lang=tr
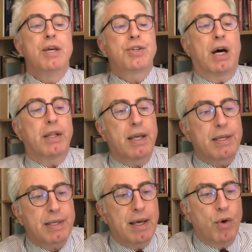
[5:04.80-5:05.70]
İşte
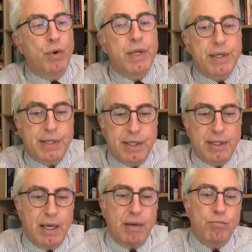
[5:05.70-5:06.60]
anayasa önerisini
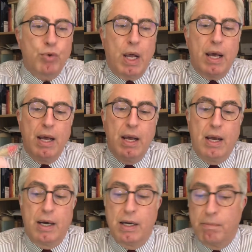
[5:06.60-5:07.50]
de buna
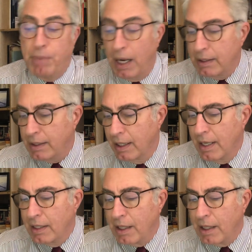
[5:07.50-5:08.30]
e, bağladı.